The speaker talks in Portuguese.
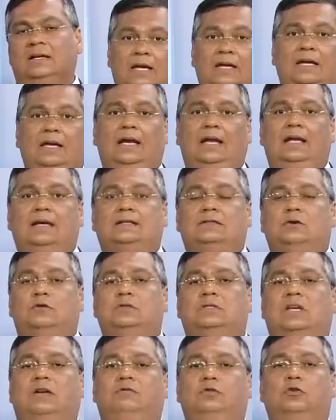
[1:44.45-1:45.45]
Em relação aos
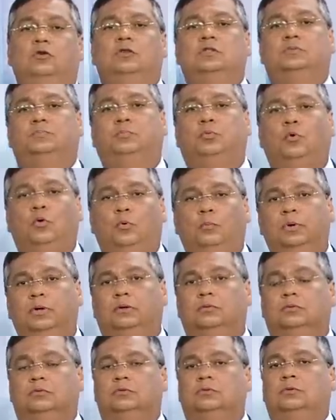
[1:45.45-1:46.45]
servidores
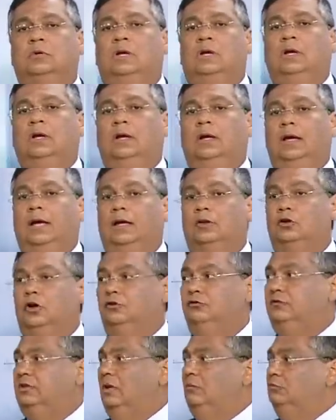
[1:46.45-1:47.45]
públicos, é,
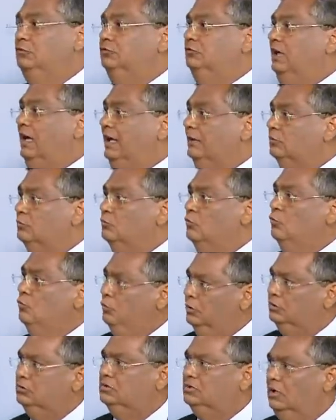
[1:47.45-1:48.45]
nós temos dado
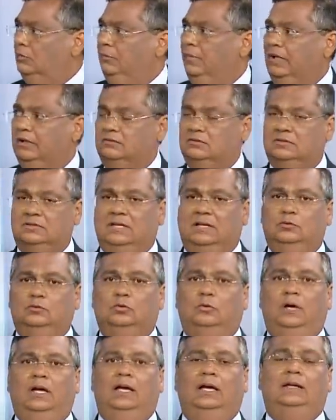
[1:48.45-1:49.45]
muitos aumentos,
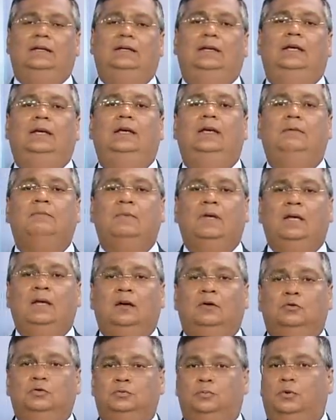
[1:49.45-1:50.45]
tanto é que
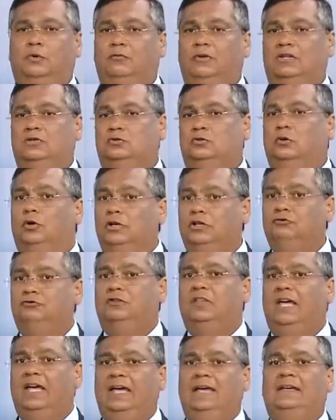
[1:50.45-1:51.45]
os professores
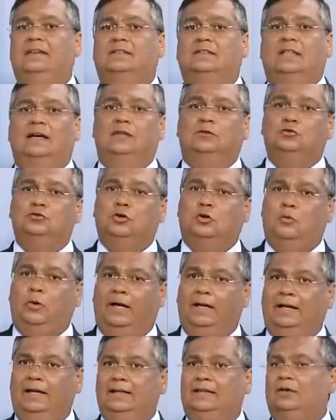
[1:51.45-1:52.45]
têm, tanto de
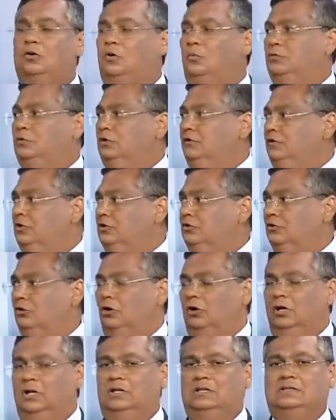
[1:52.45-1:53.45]
40 como de 20
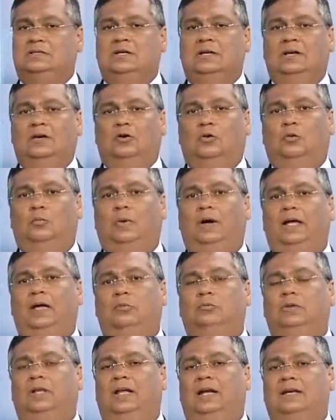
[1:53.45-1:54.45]
horas, uma
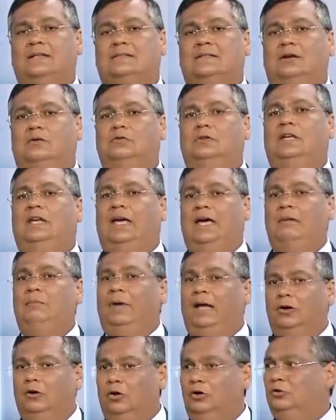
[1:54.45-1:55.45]
remuneração que é a
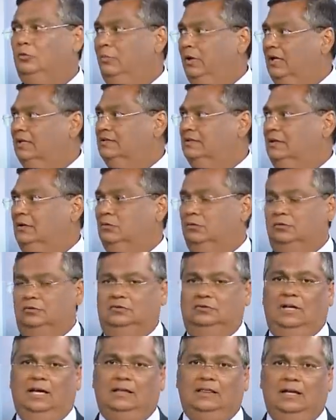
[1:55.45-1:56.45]
melhor do Brasil,
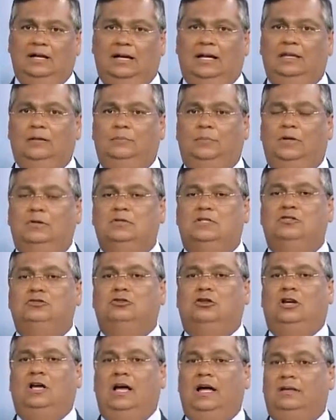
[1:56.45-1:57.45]
declarada pelos
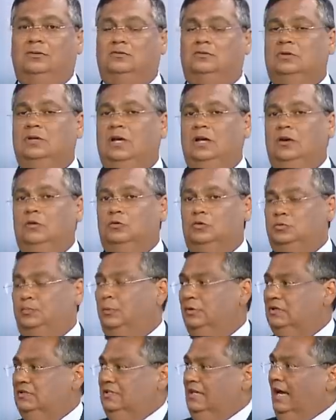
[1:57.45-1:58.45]
sindicatos. Os
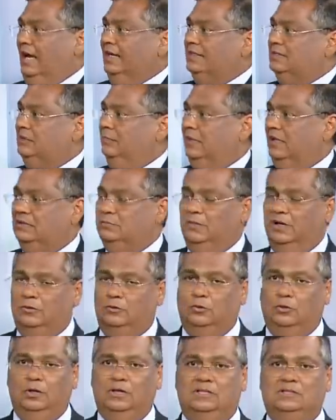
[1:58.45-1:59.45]
policiais, a mesma
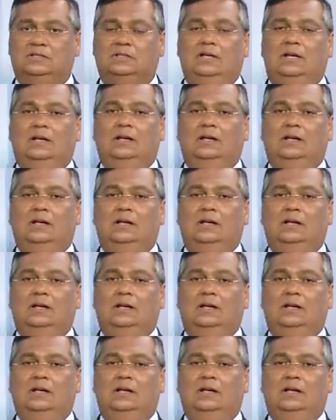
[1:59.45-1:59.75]
coisa.